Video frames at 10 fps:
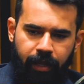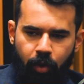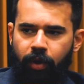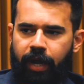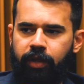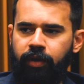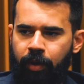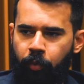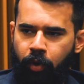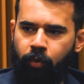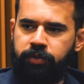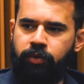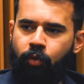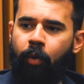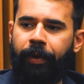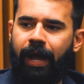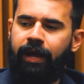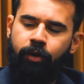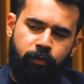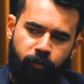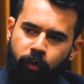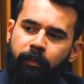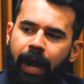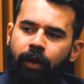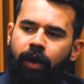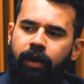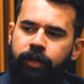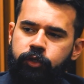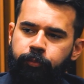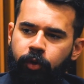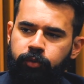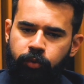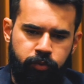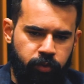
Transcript: eu ganho porque eu consigo comprar um volume maior de produtos,